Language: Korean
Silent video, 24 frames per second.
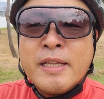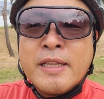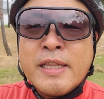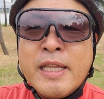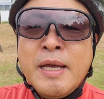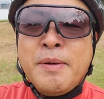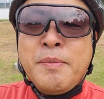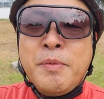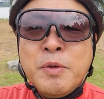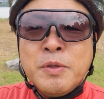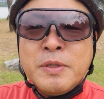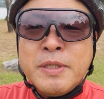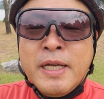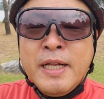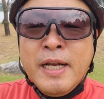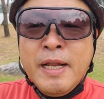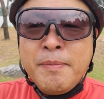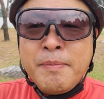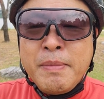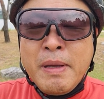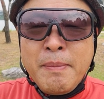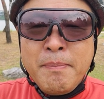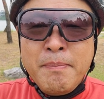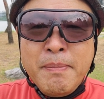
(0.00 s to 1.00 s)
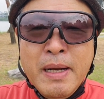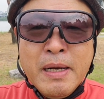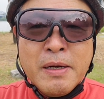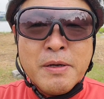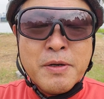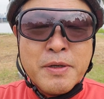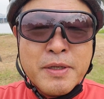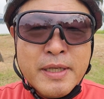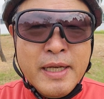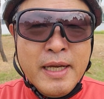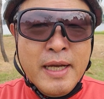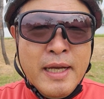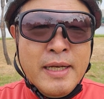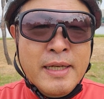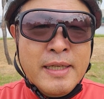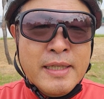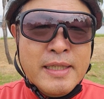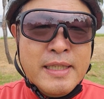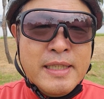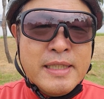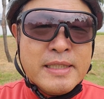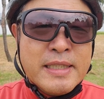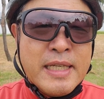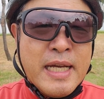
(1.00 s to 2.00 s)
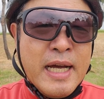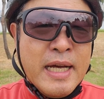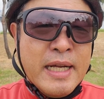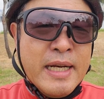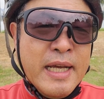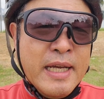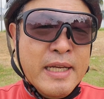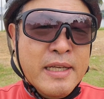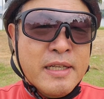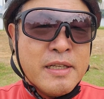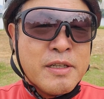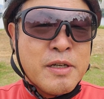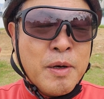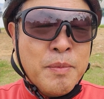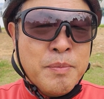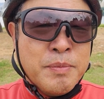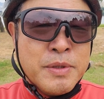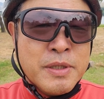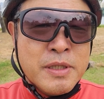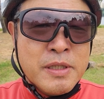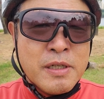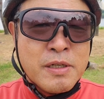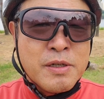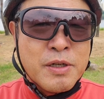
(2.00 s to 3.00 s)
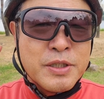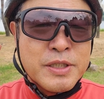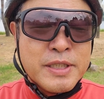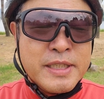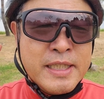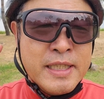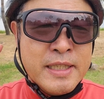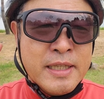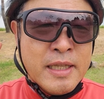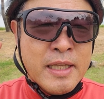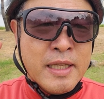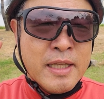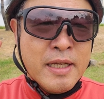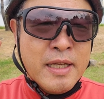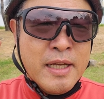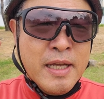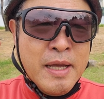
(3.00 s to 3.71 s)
데모산의 맨발 걷기에는 이 사례의 검증을 거친